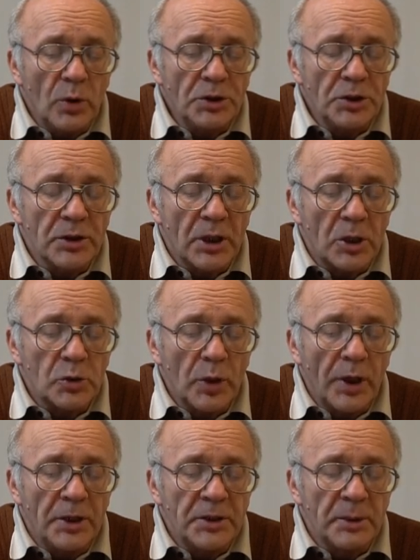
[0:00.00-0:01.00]
очень
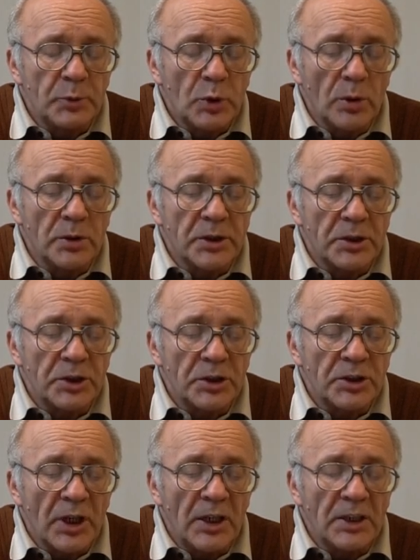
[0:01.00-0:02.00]
хорошо эти пчелы
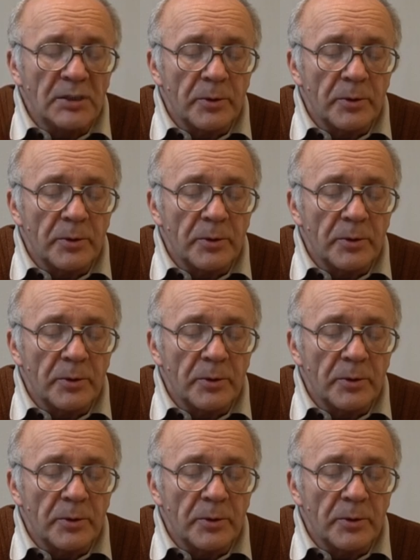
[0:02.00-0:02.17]
защищали